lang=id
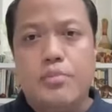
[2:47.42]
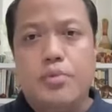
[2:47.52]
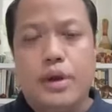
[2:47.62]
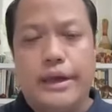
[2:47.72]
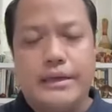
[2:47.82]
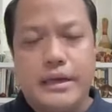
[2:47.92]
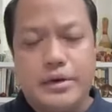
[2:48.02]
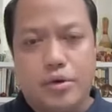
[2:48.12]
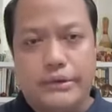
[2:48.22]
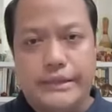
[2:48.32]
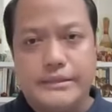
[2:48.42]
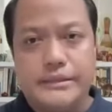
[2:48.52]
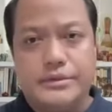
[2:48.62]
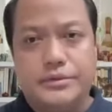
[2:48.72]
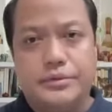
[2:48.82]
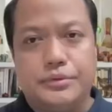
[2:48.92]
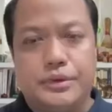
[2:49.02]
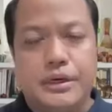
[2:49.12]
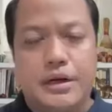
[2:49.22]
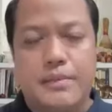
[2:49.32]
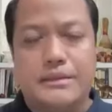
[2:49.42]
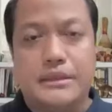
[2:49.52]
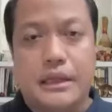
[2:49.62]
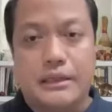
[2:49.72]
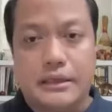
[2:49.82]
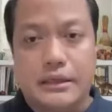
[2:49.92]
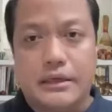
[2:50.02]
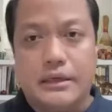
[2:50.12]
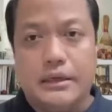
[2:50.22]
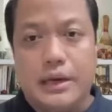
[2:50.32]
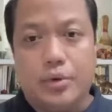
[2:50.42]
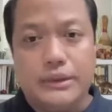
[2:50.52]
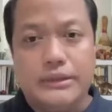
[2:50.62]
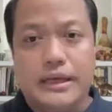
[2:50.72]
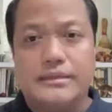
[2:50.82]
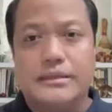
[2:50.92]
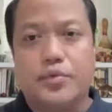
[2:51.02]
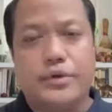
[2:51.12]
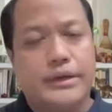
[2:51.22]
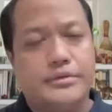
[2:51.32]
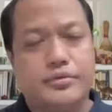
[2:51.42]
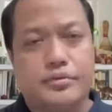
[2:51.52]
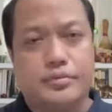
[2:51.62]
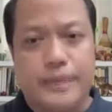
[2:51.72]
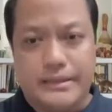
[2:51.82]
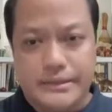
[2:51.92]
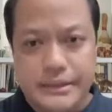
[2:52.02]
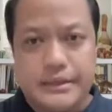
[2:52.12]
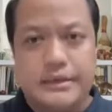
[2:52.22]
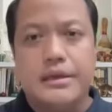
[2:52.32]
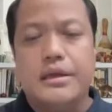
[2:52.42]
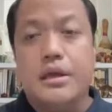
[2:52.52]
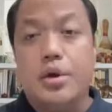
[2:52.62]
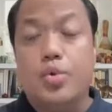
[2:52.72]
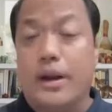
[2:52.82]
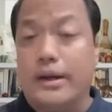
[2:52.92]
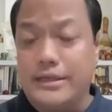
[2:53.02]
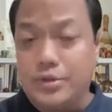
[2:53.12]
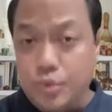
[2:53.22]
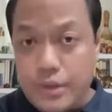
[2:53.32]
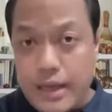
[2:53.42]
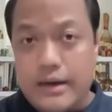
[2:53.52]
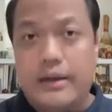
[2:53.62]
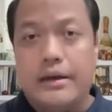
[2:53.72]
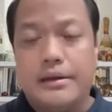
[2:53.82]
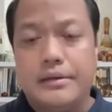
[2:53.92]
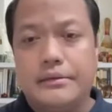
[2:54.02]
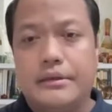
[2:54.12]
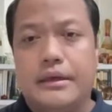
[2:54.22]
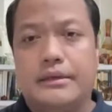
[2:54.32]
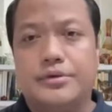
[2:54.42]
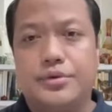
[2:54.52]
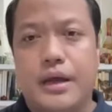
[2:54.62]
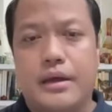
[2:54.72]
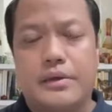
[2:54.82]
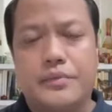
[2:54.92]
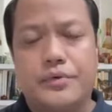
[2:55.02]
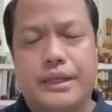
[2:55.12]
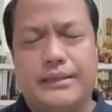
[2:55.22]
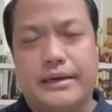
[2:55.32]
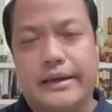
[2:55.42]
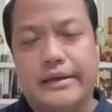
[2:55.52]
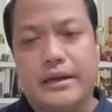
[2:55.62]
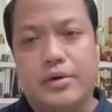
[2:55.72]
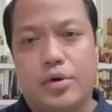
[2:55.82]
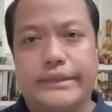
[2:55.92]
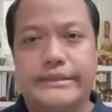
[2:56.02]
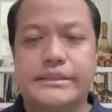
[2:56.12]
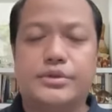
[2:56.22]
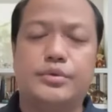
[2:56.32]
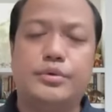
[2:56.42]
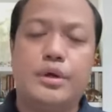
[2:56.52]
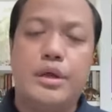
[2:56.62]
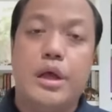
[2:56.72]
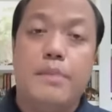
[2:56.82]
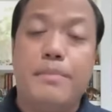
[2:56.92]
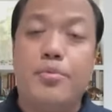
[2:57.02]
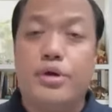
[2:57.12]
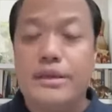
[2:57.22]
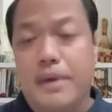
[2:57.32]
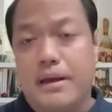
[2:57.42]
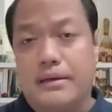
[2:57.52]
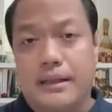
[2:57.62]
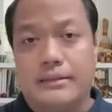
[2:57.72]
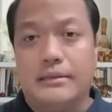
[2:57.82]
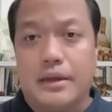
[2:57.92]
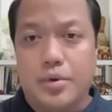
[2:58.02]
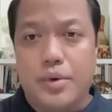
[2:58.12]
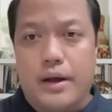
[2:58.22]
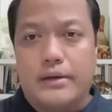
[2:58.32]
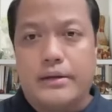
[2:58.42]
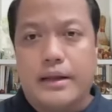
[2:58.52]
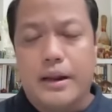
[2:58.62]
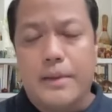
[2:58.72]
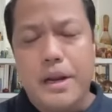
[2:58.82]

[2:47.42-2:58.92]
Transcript: mulai dari konteks isu eh, kemacetan lalu lintas, kemudian isu banjir, kualitas udara, dan juga kemudian terkait dengan konteks isu pemukiman dan tata ruang. Karena